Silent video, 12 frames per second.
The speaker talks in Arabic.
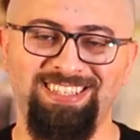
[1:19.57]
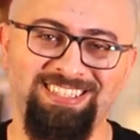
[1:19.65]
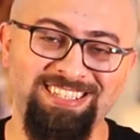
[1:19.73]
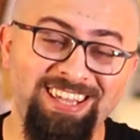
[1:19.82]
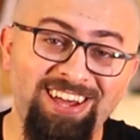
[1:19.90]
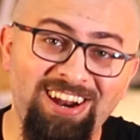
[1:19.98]

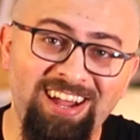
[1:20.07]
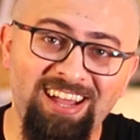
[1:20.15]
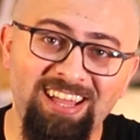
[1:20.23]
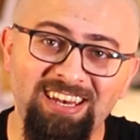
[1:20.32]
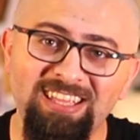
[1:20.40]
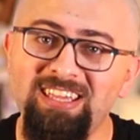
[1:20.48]
زياره
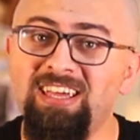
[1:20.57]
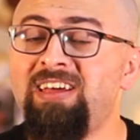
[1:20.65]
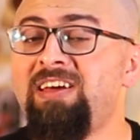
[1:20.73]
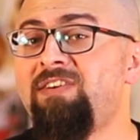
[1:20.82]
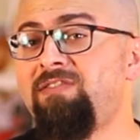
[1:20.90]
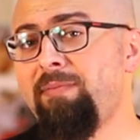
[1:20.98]
عائليه
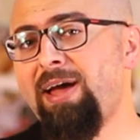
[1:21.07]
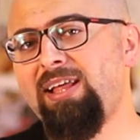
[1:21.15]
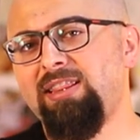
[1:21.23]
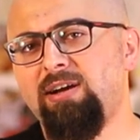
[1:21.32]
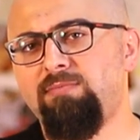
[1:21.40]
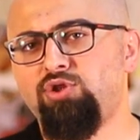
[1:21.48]
فما
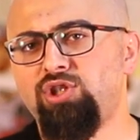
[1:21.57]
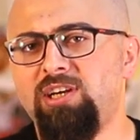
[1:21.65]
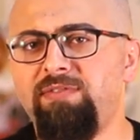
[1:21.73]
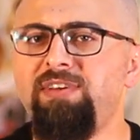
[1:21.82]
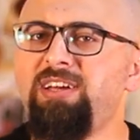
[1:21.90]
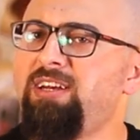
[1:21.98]
عندك
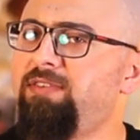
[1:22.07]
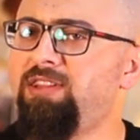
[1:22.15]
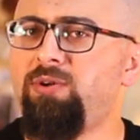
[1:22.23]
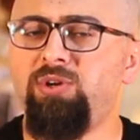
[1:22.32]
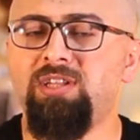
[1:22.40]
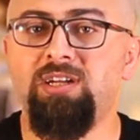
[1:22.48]
مشكله في عندنا
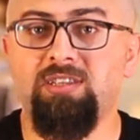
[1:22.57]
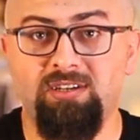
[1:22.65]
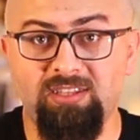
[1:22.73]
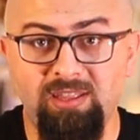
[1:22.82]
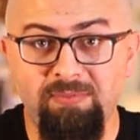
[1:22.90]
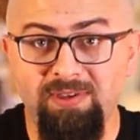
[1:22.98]
بدوله قطر
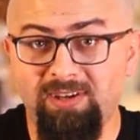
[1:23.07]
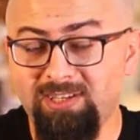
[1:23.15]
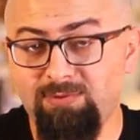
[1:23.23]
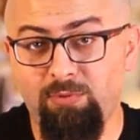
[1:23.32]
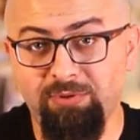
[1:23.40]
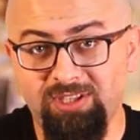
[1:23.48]
تطبيق
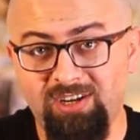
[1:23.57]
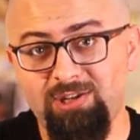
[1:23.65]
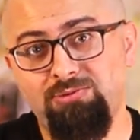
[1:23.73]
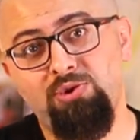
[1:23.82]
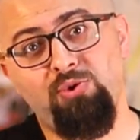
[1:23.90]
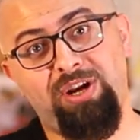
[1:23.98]
اسمه
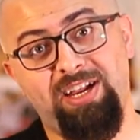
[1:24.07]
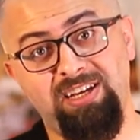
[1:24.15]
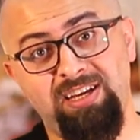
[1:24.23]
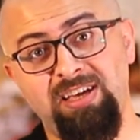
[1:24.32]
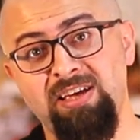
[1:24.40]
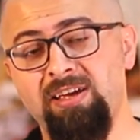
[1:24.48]
متراش بتدخل
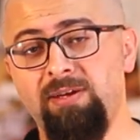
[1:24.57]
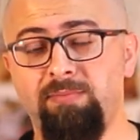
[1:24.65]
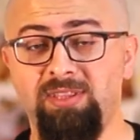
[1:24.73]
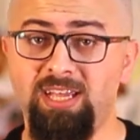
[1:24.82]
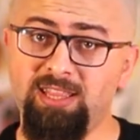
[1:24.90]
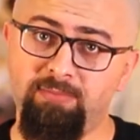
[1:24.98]
عليه
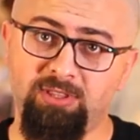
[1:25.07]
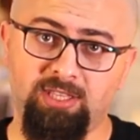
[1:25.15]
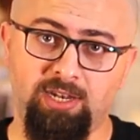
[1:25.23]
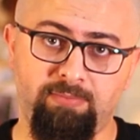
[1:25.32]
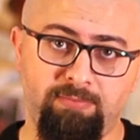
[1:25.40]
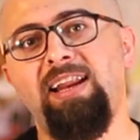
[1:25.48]
بتقدم
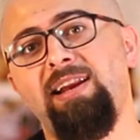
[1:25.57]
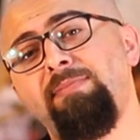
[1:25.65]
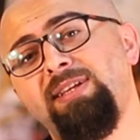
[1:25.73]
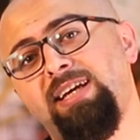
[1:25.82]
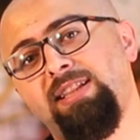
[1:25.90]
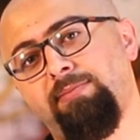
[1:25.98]
الطلب هلا
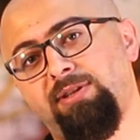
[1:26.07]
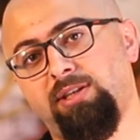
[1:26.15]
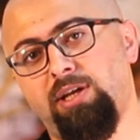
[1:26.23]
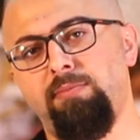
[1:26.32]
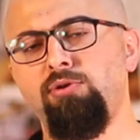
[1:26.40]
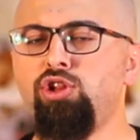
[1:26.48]
لما تقدم
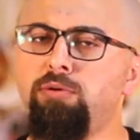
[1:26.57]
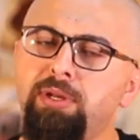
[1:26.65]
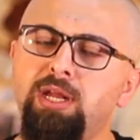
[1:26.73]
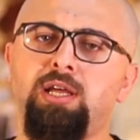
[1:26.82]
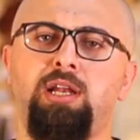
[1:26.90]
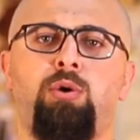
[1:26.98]
الطلب يطلب
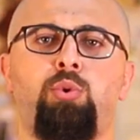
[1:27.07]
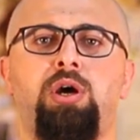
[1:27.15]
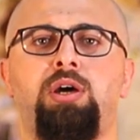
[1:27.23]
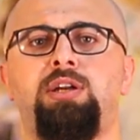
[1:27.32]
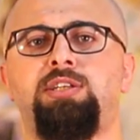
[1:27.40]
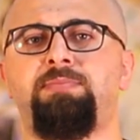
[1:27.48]
منك
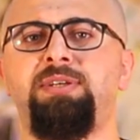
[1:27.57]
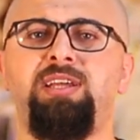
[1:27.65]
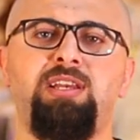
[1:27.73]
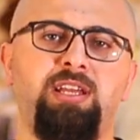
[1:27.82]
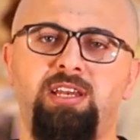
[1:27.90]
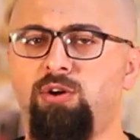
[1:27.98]
الاوراق الرسميه
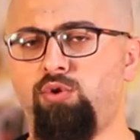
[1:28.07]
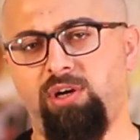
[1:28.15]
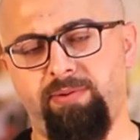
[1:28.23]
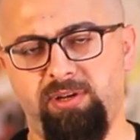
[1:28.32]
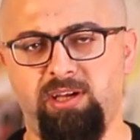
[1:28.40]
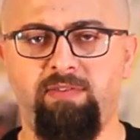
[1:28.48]
اللي احنا
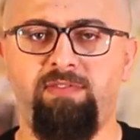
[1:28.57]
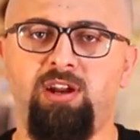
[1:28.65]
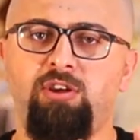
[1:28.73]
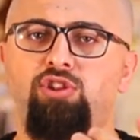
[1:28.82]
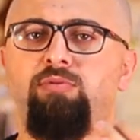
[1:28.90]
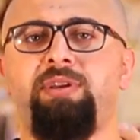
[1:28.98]
كلنا بنعرفها
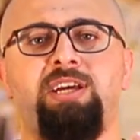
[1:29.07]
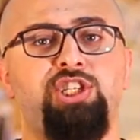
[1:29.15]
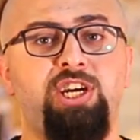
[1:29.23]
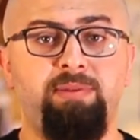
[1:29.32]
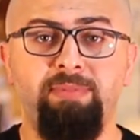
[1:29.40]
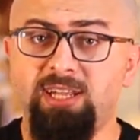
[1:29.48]
راح يطلب منك
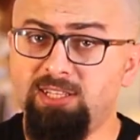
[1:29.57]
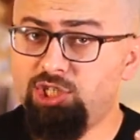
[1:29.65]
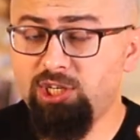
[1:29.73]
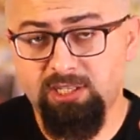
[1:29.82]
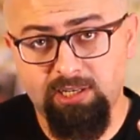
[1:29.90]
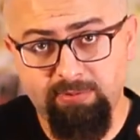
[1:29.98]
شهاده ميلاد
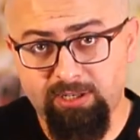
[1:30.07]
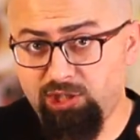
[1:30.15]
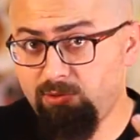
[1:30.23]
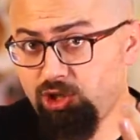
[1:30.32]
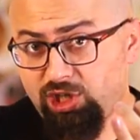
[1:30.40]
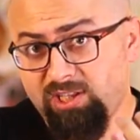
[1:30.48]
الشخص اللي بدك
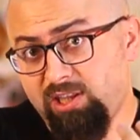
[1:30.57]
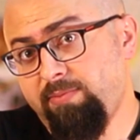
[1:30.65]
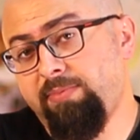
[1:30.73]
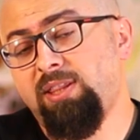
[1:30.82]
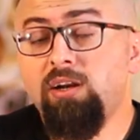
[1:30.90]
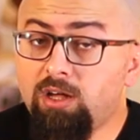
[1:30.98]
تجيبه عشان
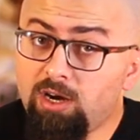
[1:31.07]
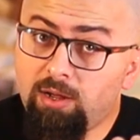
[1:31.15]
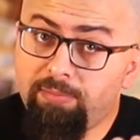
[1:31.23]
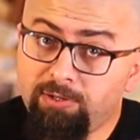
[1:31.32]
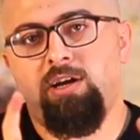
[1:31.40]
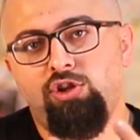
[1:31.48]
تكتب
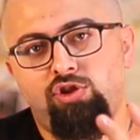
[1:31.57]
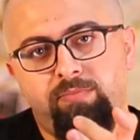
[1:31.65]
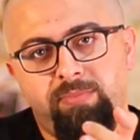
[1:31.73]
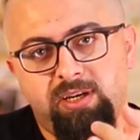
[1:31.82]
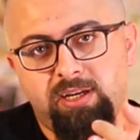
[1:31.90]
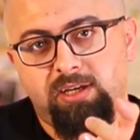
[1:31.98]
القرابه راح يطلب
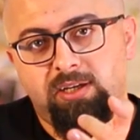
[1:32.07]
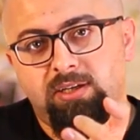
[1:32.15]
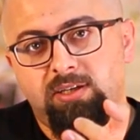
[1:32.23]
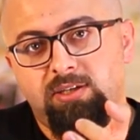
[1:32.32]
منك